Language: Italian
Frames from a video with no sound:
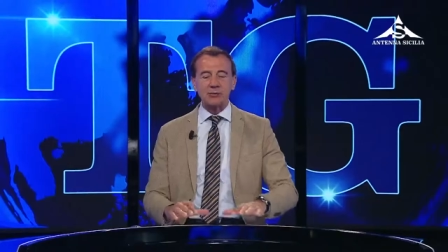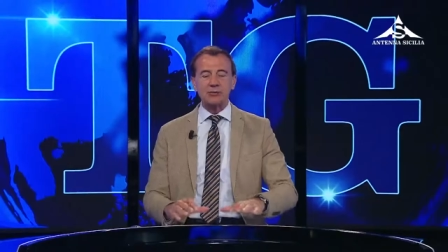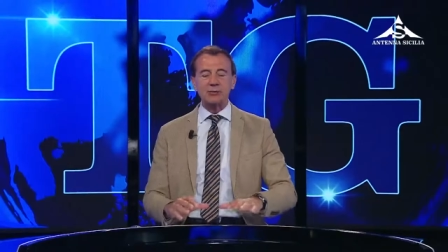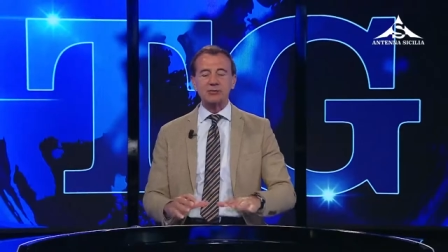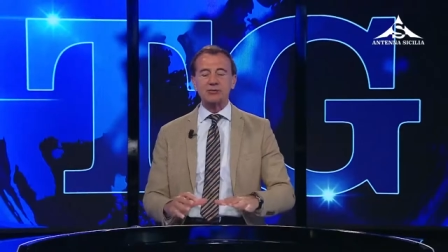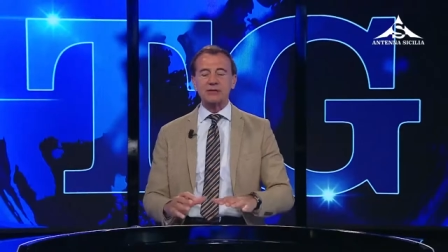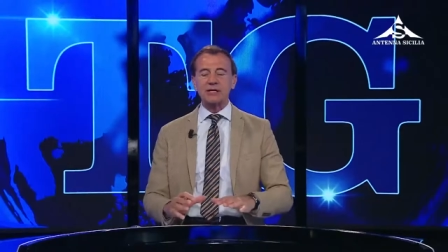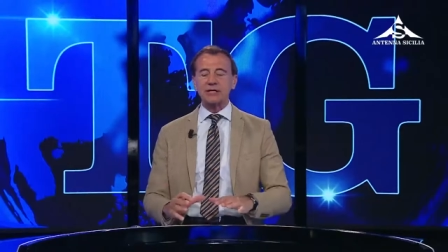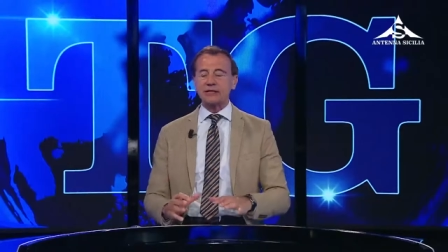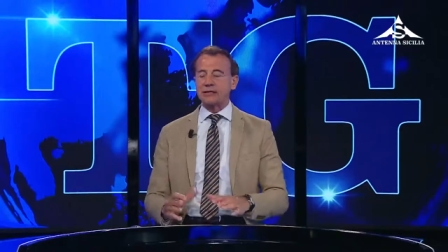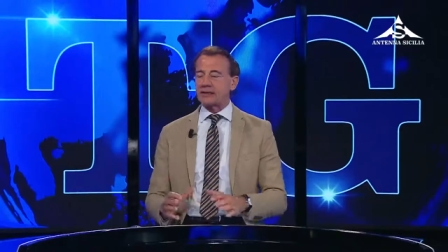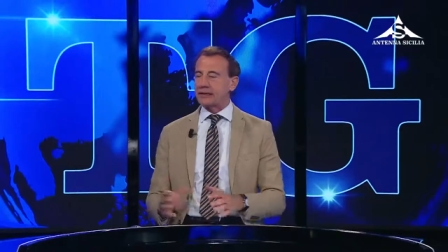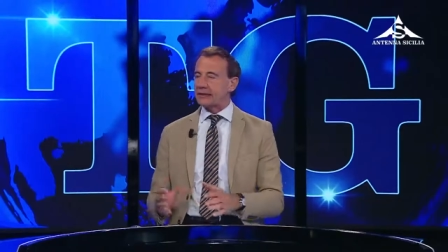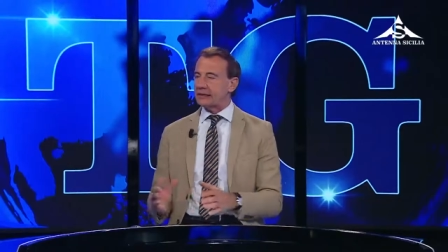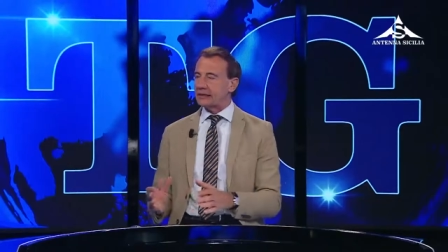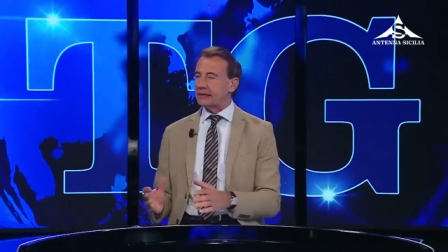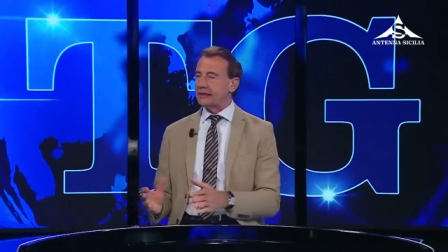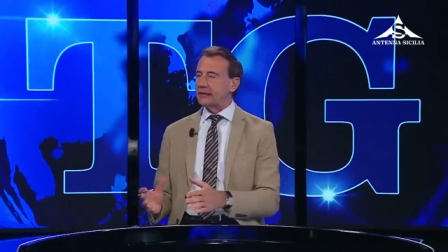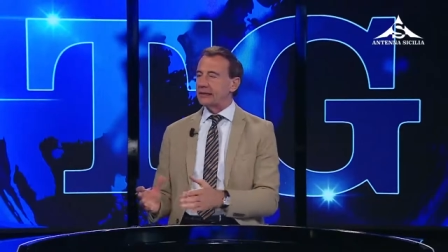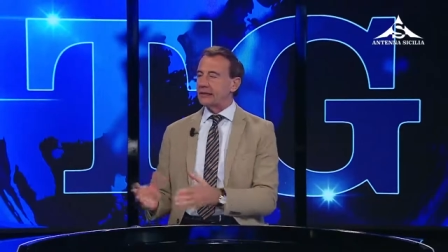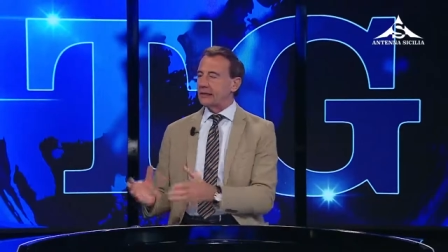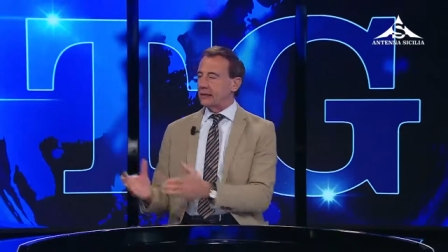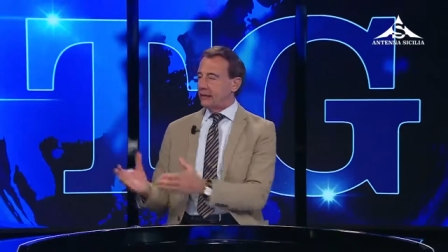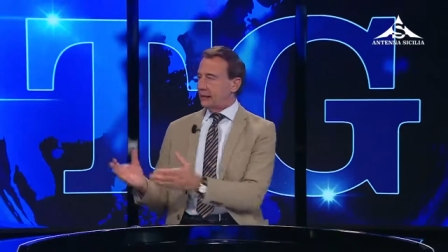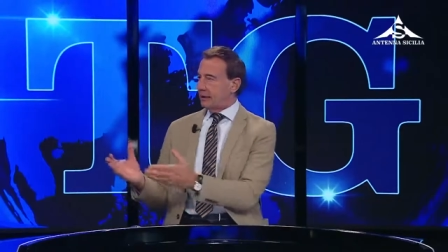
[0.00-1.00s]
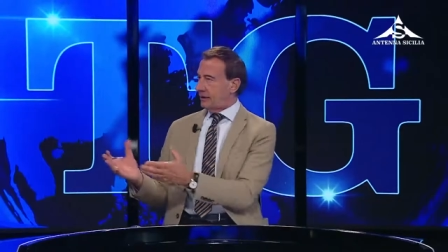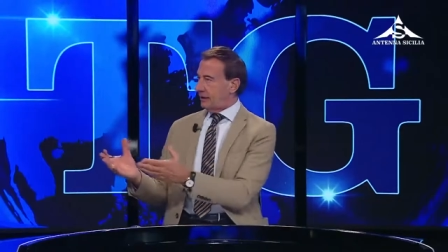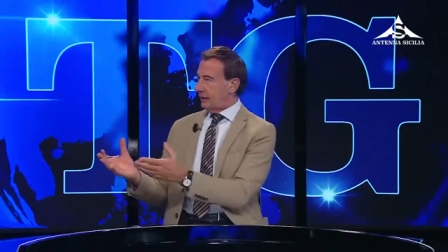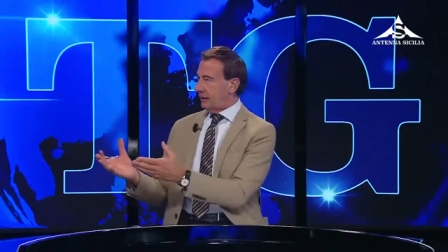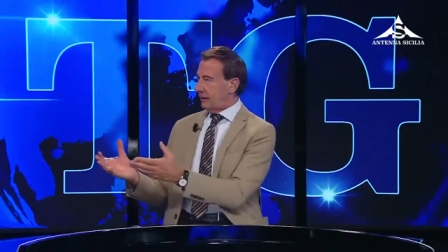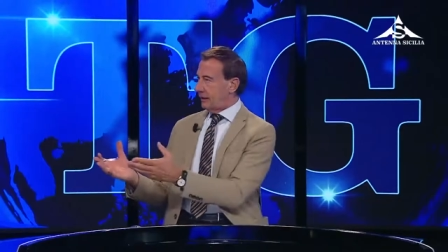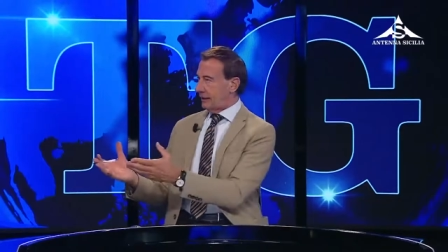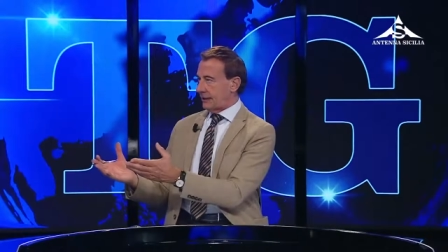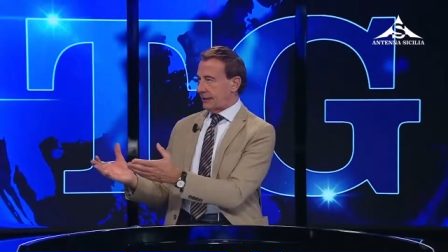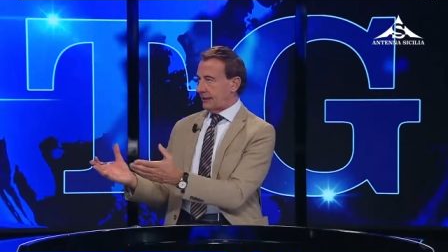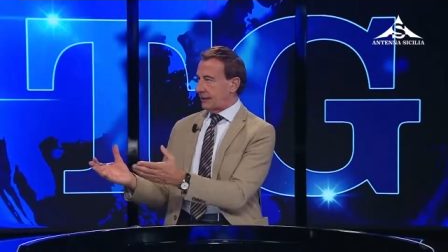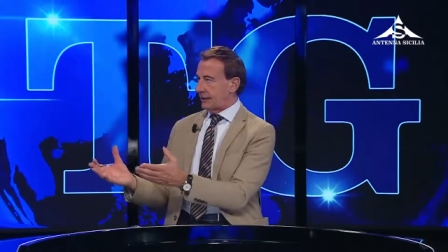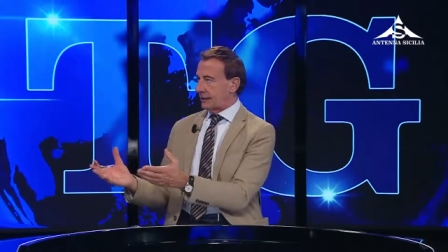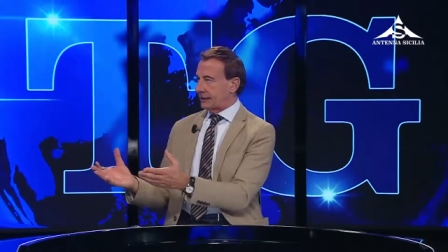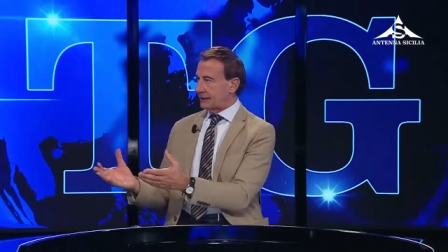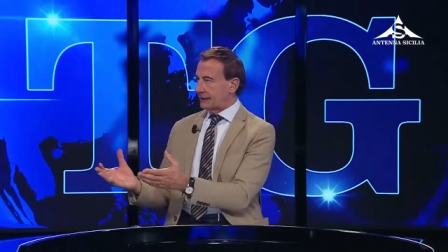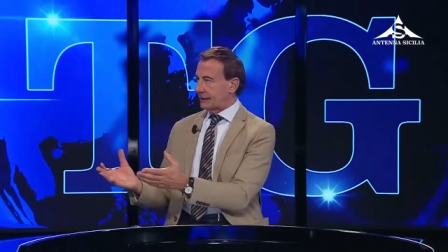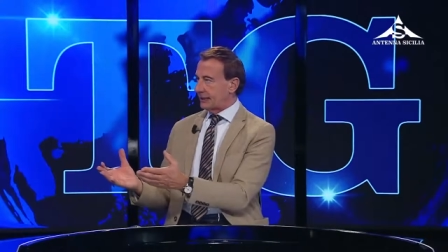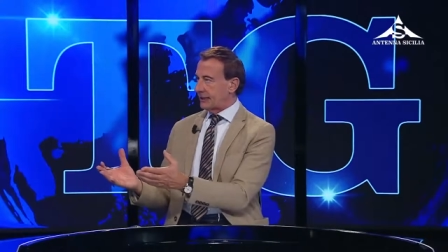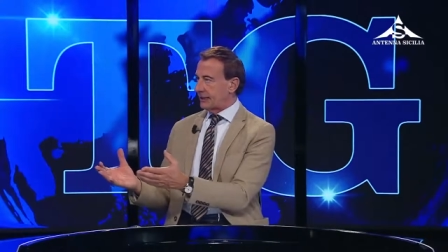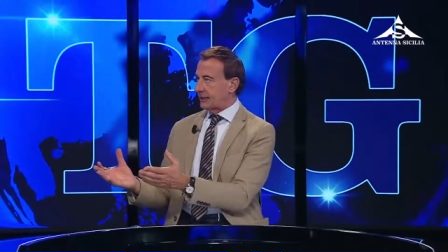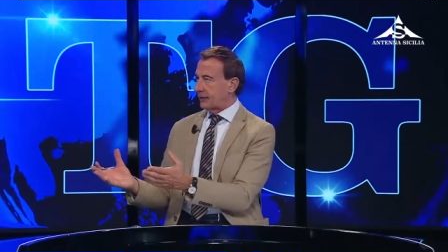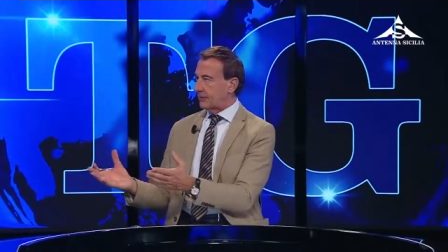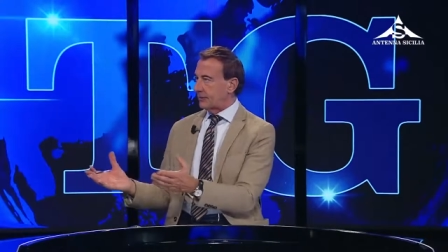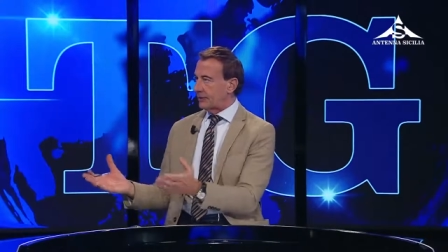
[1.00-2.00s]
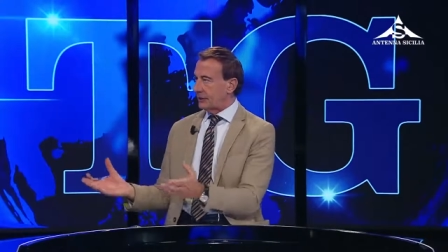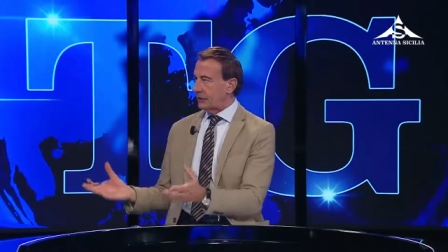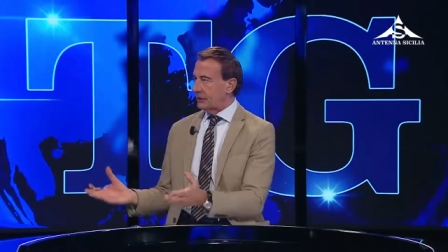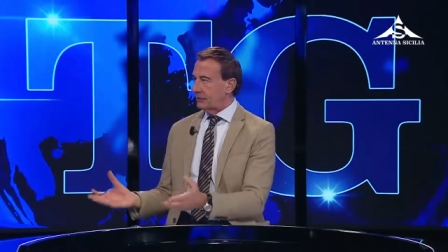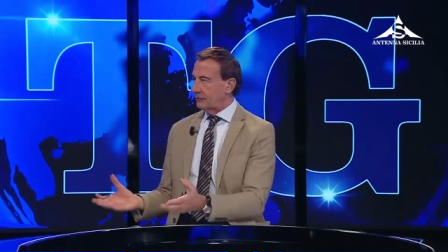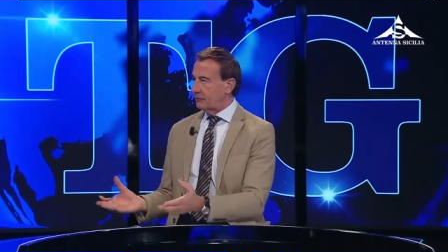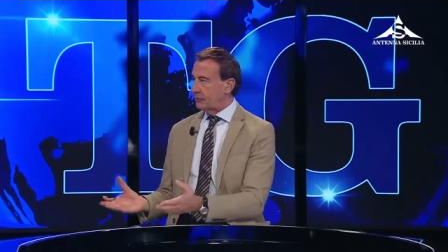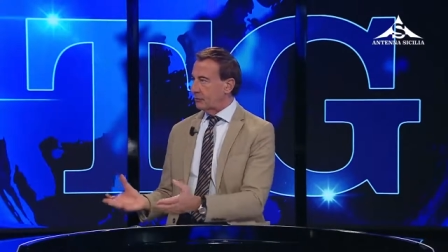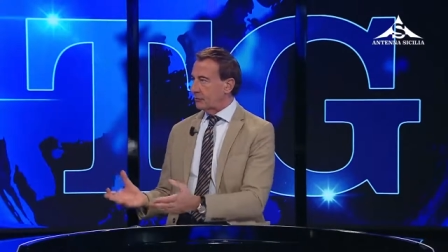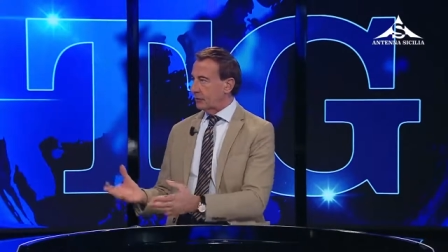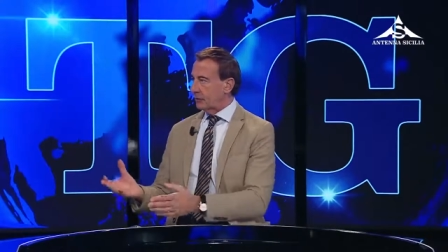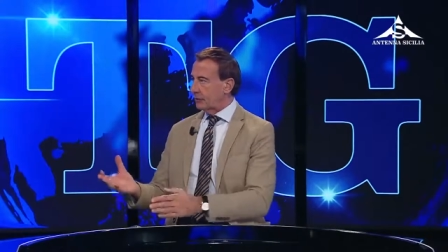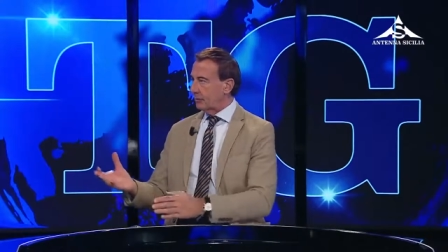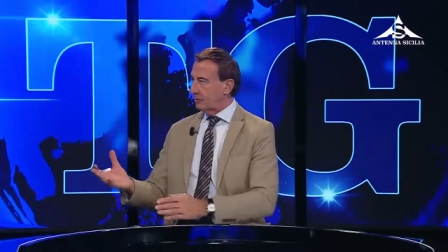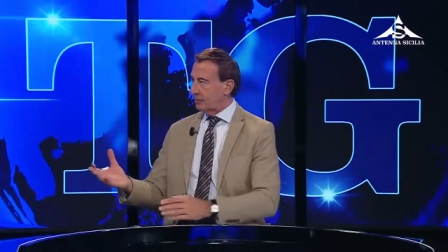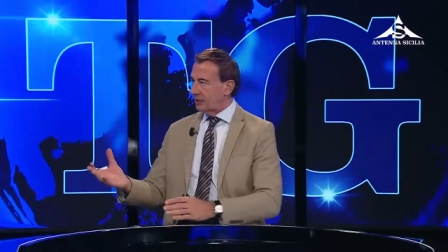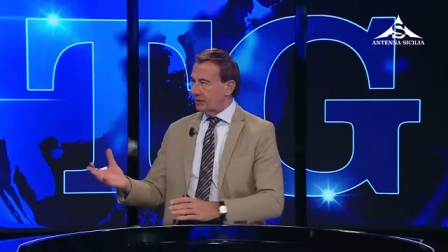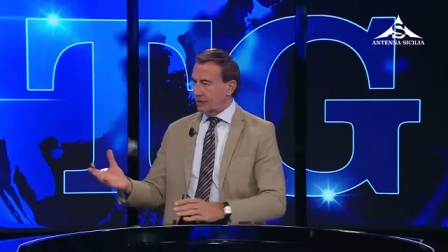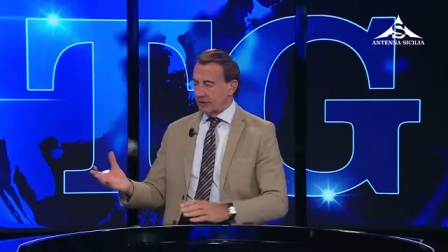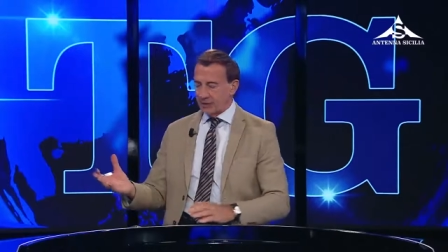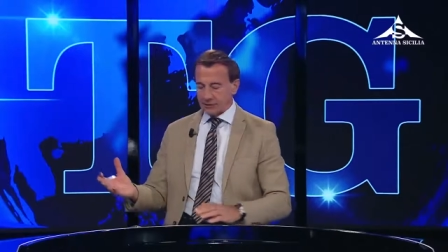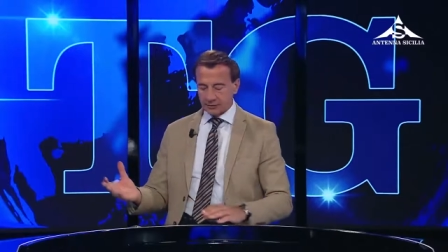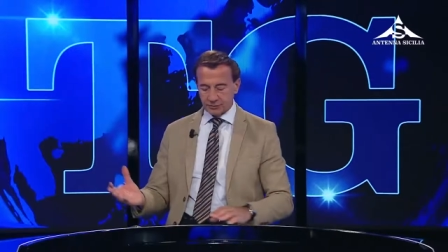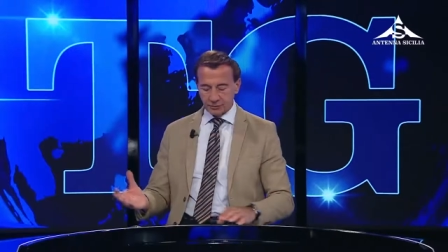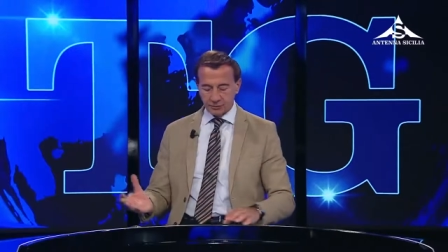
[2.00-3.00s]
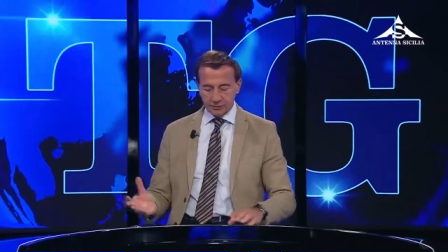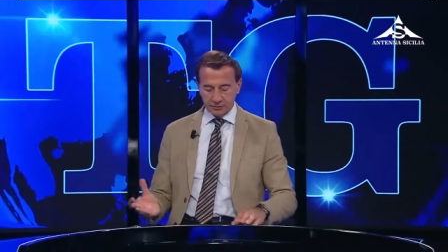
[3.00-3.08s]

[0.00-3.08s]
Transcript: Bruschetta che eh, è a Catania per lavoro, impegnato